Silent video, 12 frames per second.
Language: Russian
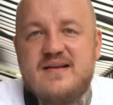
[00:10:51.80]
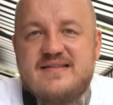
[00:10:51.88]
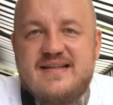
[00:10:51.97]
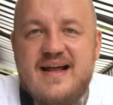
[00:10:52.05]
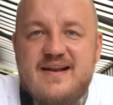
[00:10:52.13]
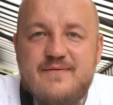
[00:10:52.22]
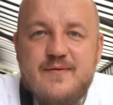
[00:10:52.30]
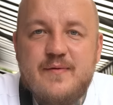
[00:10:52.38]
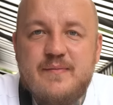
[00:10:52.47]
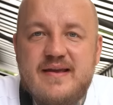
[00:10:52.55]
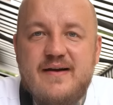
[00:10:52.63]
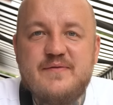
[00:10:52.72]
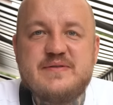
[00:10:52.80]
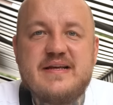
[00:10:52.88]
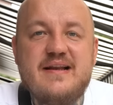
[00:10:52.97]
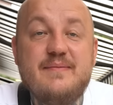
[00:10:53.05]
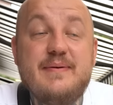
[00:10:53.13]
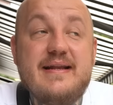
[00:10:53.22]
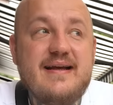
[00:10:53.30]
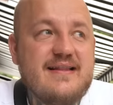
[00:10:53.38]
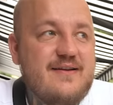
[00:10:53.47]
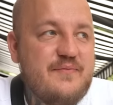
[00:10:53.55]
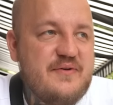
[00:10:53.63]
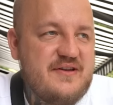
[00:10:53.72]
знали бы вы меня, вы сказали,
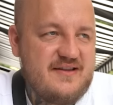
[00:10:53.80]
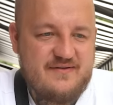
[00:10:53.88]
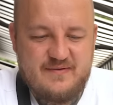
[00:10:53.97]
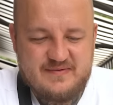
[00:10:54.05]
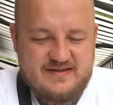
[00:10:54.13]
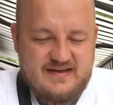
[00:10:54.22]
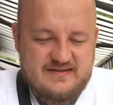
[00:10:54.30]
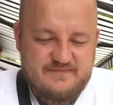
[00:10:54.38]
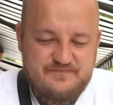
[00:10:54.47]
приятного аппетита вам, Стас.